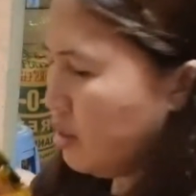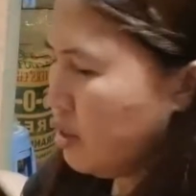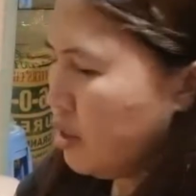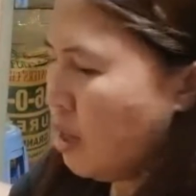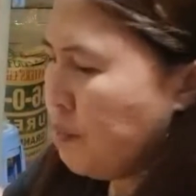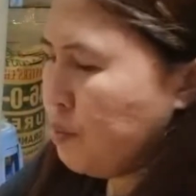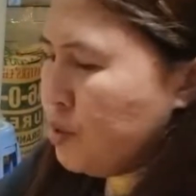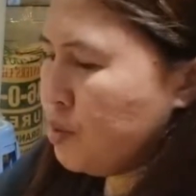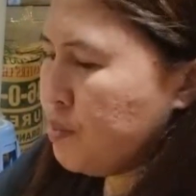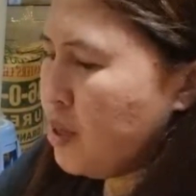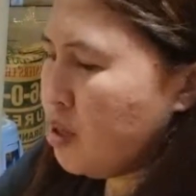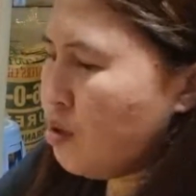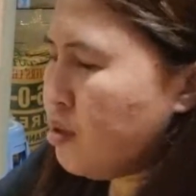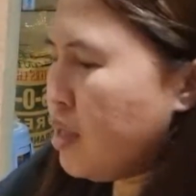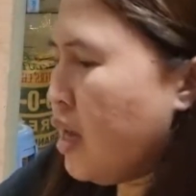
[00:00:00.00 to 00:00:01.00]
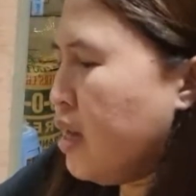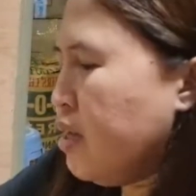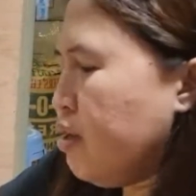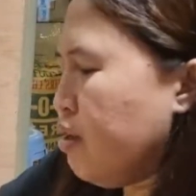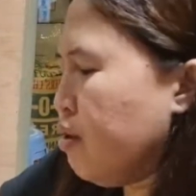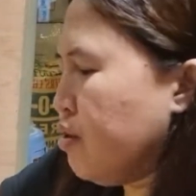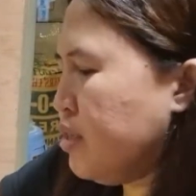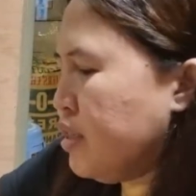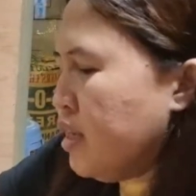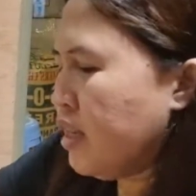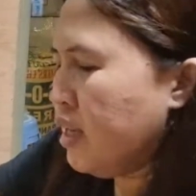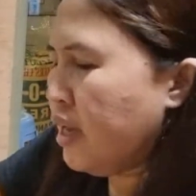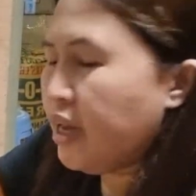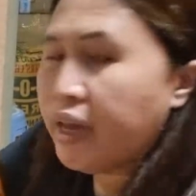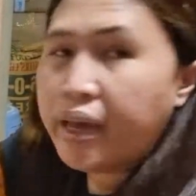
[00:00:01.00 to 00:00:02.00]
Tapos meron tayong
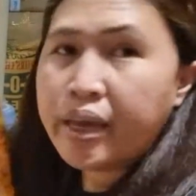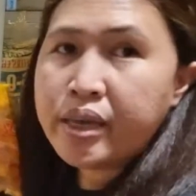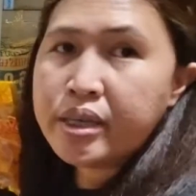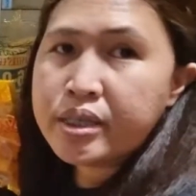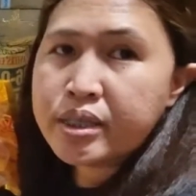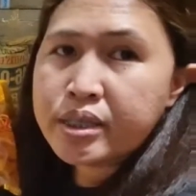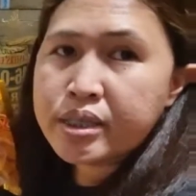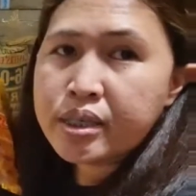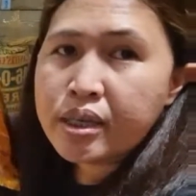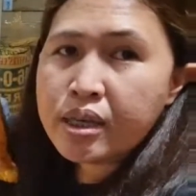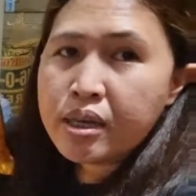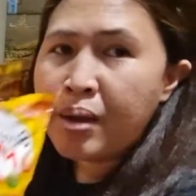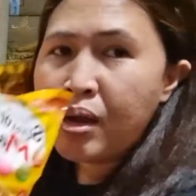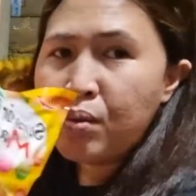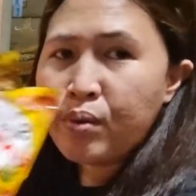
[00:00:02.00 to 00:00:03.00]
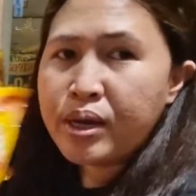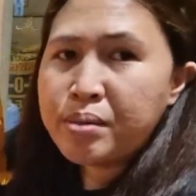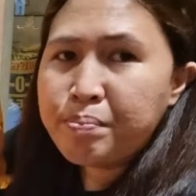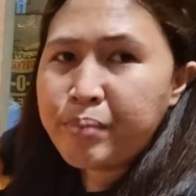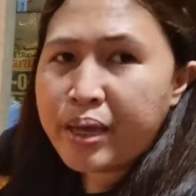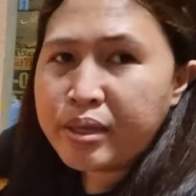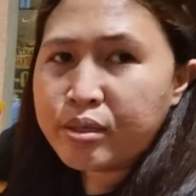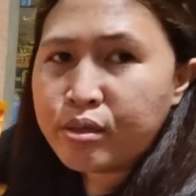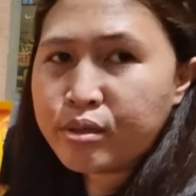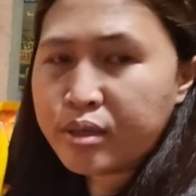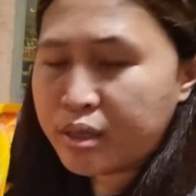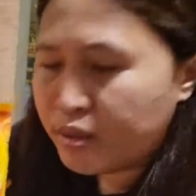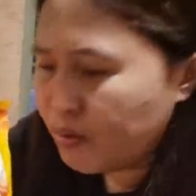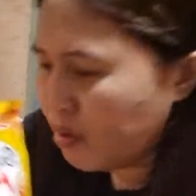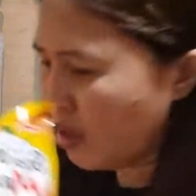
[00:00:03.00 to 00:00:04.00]
jelly ace. Pang 1 pesos
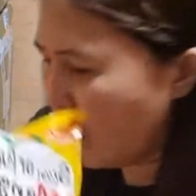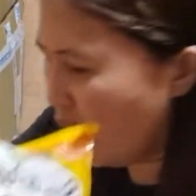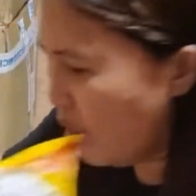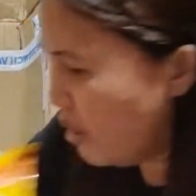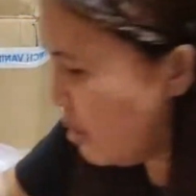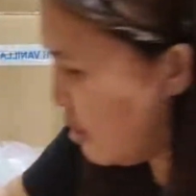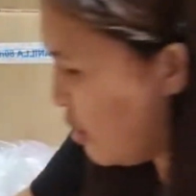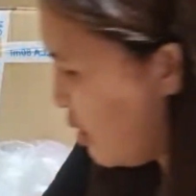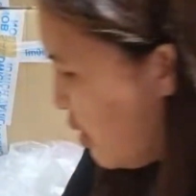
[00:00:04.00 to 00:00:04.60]
ito guys.